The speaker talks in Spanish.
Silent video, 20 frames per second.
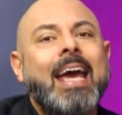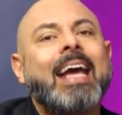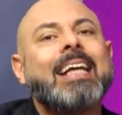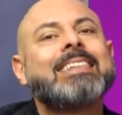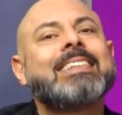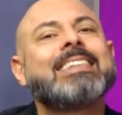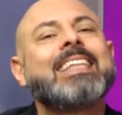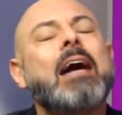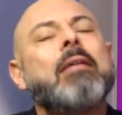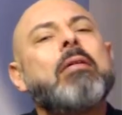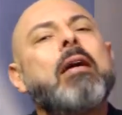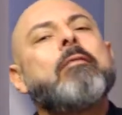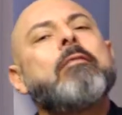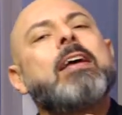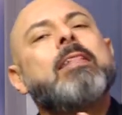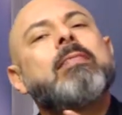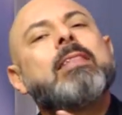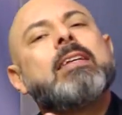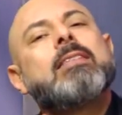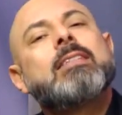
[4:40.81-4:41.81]
estaba
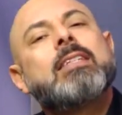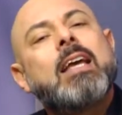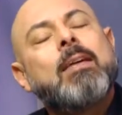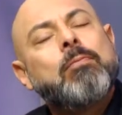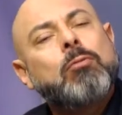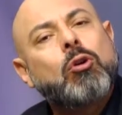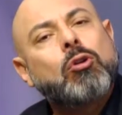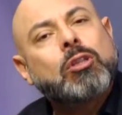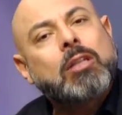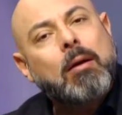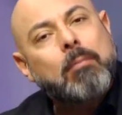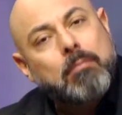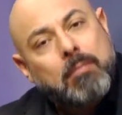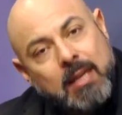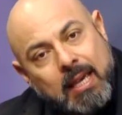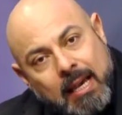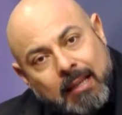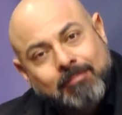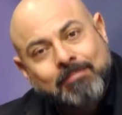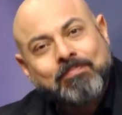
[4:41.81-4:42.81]
bendiciendo
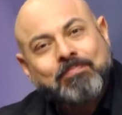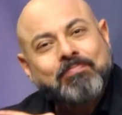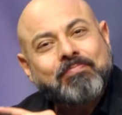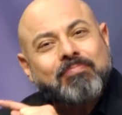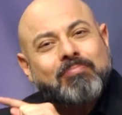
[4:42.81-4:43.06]
también